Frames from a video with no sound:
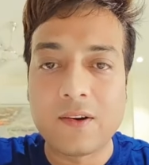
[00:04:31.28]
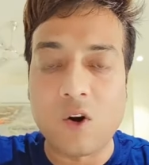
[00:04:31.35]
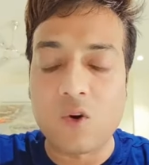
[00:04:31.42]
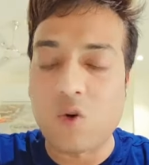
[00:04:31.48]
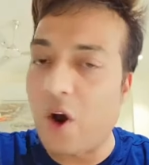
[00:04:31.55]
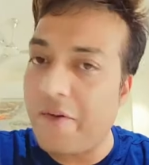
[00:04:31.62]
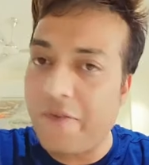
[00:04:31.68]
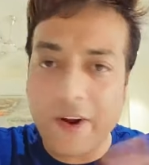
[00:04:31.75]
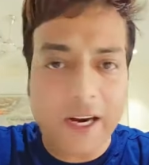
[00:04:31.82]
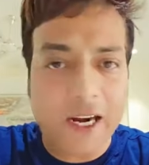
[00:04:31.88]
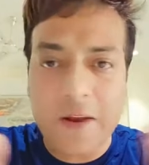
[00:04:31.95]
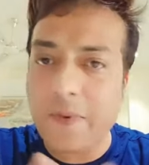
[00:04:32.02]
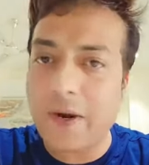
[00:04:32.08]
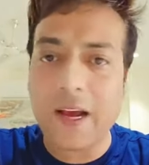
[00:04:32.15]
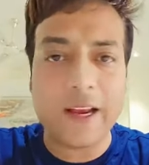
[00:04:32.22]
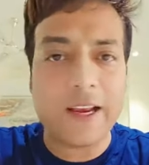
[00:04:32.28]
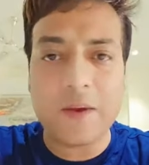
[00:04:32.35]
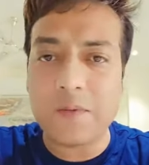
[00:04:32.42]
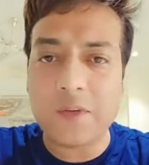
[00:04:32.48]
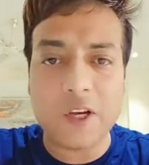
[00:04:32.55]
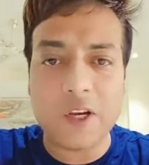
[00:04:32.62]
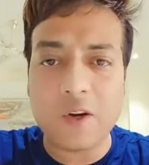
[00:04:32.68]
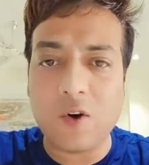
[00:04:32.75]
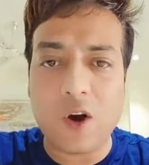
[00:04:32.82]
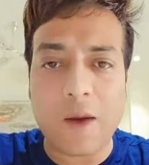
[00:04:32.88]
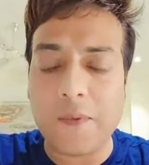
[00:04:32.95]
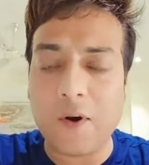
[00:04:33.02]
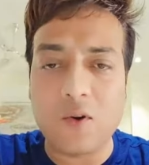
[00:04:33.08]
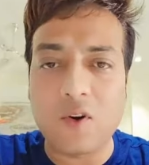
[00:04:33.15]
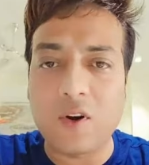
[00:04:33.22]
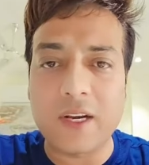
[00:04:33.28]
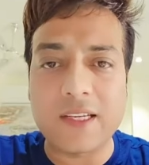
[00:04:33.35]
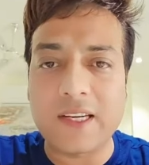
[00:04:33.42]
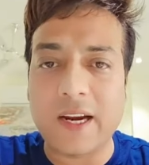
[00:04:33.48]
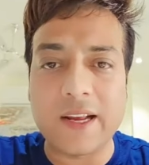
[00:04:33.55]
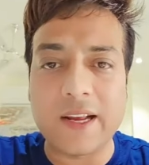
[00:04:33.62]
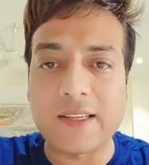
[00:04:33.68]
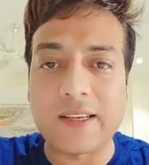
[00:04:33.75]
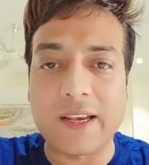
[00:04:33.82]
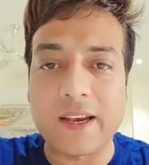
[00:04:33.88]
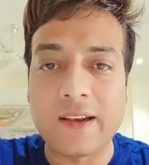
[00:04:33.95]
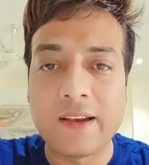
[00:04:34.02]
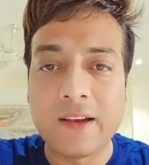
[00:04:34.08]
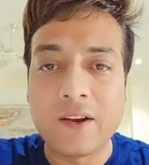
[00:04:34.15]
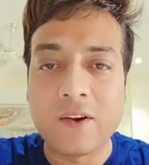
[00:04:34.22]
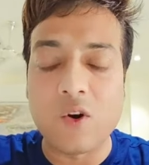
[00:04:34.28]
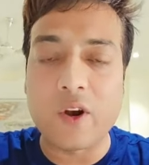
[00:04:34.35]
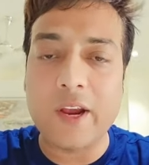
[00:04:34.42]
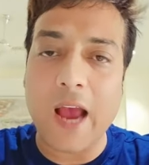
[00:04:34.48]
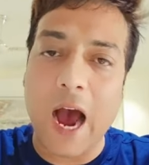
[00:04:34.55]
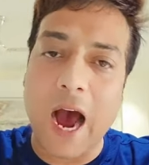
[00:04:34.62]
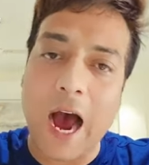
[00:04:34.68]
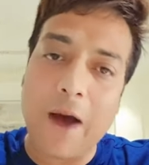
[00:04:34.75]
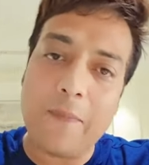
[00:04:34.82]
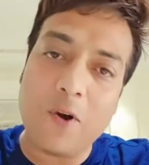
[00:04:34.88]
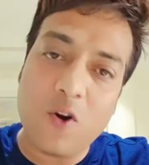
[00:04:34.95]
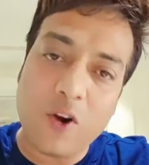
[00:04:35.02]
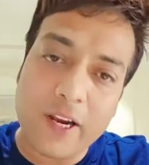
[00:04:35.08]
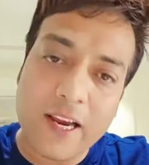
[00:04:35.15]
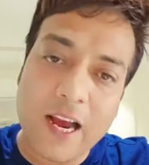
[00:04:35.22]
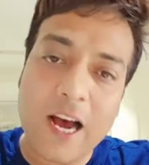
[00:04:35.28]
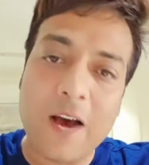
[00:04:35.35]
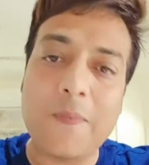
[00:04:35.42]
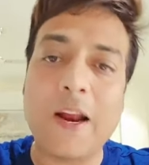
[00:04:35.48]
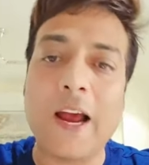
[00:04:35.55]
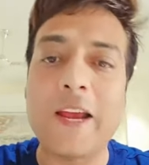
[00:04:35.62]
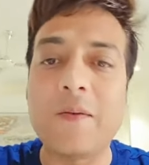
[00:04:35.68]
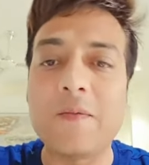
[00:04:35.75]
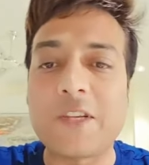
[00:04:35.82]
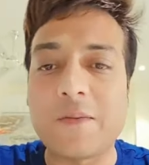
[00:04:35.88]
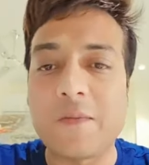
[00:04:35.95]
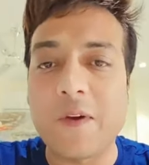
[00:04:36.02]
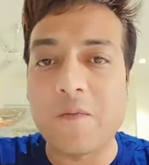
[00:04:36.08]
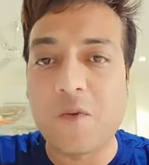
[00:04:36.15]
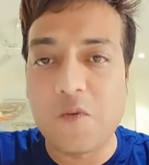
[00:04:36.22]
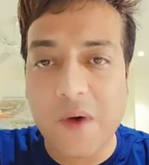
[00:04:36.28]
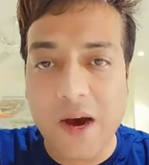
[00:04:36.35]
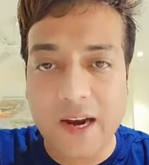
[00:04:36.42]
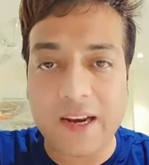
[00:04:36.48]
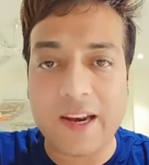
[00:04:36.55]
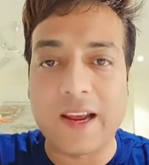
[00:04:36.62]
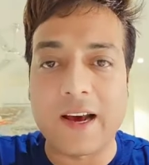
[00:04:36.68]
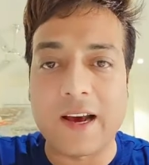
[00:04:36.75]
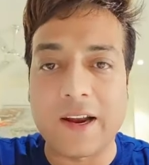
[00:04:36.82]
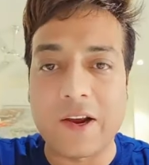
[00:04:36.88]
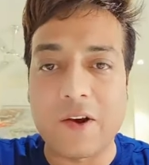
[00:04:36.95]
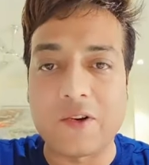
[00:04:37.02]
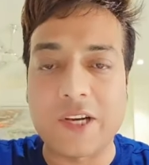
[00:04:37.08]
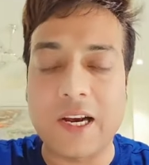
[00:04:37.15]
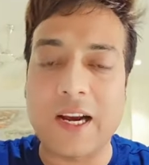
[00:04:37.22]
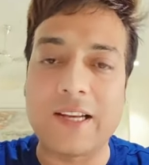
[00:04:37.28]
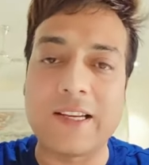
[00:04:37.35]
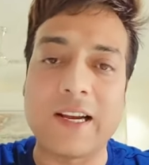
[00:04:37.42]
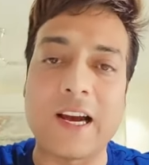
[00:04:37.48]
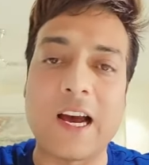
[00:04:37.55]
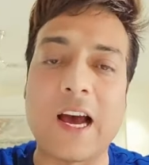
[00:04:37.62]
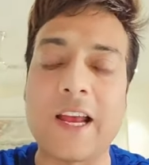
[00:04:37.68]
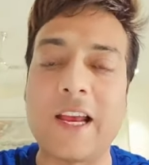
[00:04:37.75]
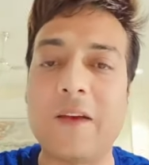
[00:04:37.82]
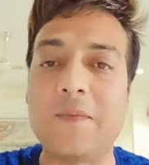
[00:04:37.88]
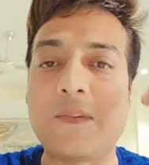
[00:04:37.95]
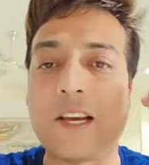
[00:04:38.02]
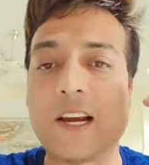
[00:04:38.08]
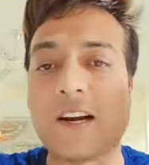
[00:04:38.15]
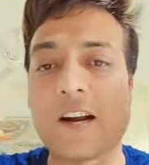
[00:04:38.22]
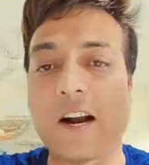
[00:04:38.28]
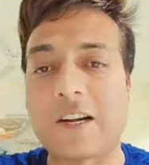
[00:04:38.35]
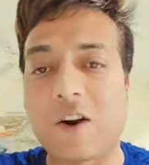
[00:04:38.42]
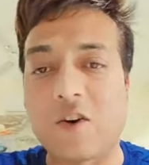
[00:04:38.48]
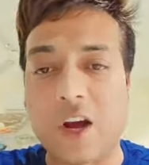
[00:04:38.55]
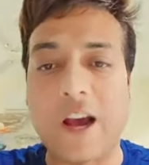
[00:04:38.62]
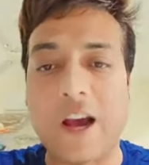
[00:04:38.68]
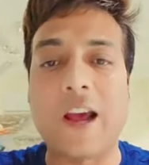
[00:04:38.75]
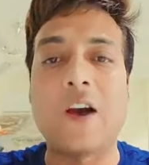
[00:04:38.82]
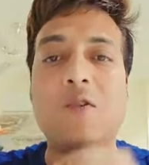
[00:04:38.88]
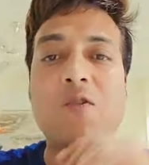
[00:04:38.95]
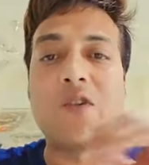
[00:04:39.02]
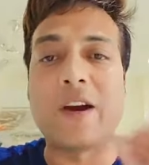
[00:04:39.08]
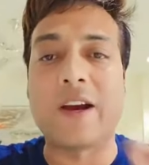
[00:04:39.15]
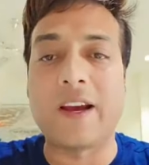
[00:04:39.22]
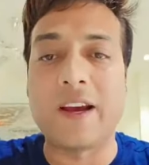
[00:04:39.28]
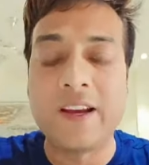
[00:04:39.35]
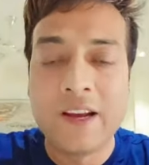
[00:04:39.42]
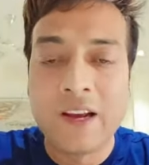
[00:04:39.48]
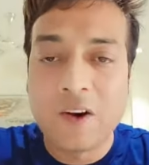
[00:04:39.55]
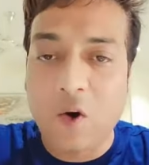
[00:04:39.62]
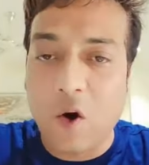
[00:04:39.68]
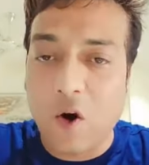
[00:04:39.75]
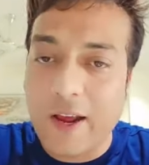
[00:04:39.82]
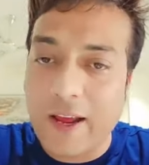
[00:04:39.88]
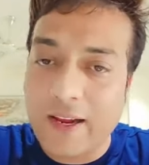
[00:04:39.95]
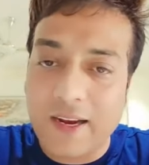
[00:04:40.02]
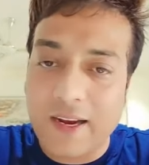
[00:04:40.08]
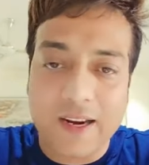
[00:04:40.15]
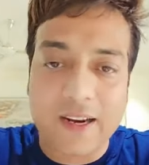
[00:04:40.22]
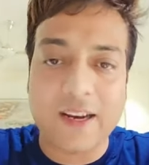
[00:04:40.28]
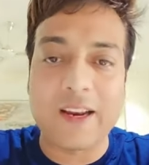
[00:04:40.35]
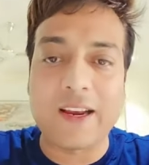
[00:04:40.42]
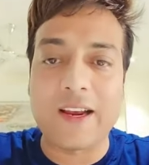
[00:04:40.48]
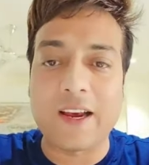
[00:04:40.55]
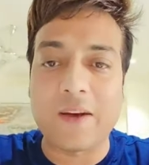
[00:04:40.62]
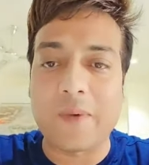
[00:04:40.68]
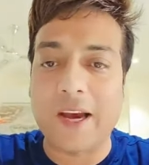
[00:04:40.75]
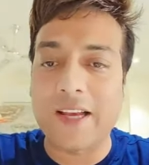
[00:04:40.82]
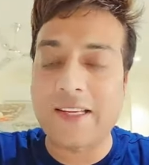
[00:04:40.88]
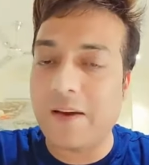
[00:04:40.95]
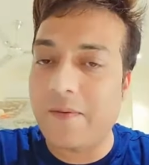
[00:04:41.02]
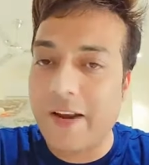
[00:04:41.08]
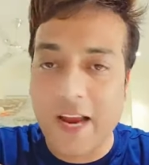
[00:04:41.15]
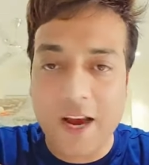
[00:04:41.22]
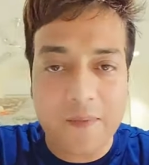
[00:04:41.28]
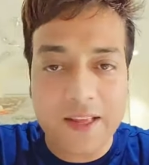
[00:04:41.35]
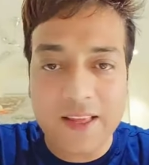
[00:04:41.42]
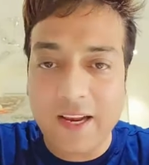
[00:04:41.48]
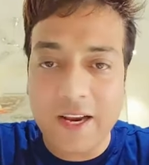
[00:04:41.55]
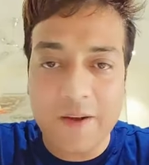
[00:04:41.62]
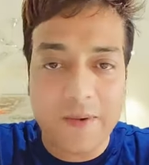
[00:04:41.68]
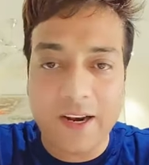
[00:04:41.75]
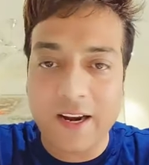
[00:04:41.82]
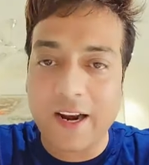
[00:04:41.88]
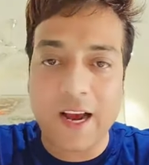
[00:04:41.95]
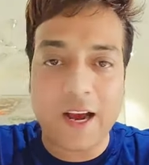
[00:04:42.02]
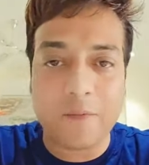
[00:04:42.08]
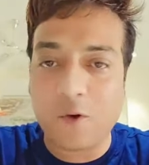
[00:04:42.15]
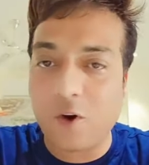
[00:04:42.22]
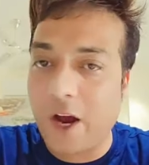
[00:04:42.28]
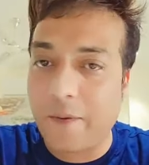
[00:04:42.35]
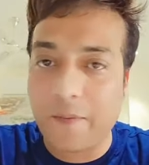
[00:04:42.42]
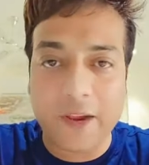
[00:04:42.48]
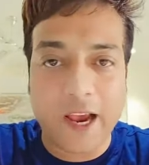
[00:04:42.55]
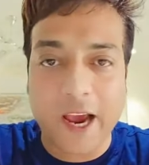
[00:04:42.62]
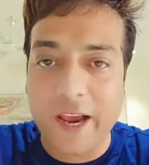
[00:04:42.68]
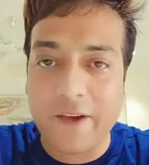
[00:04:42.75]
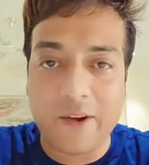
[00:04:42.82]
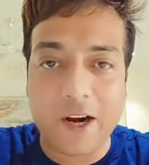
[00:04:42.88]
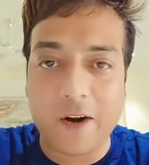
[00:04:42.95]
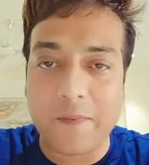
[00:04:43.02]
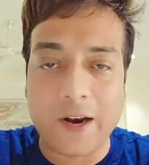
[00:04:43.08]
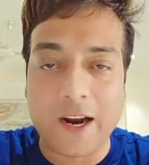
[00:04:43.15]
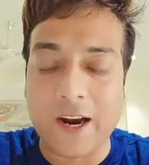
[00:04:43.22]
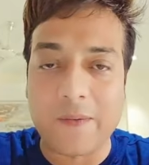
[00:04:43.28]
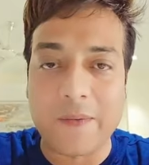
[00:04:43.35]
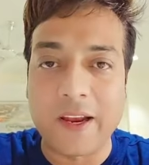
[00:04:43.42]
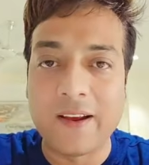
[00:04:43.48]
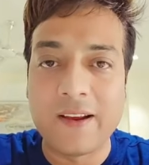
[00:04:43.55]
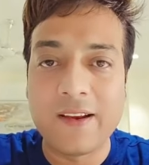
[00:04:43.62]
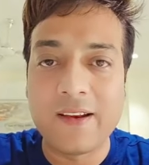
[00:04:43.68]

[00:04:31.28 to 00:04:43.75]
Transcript: और कोई फर्क नहीं पड़ा आईएमसी को आप लोगों के जाने से क्योंकि आप लोग ही यहां पर आईएमसी में मुंह मारने आ रहे हो जगह जगह आईएमसी का डाटा उठाया हुआ है कॉलें कर रहे हैं भाई साहब नया बंदा नहीं मिल रहा आपको आपके हाईब्रिड प्लान में